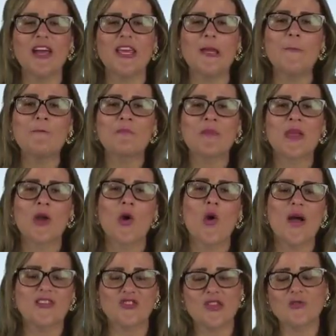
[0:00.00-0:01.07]
aí
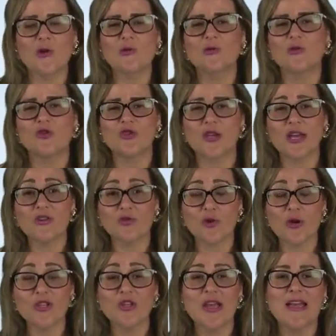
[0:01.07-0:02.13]
com as resoluções de
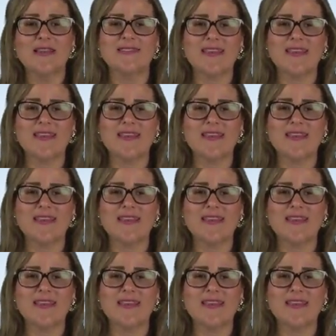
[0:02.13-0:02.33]
questões,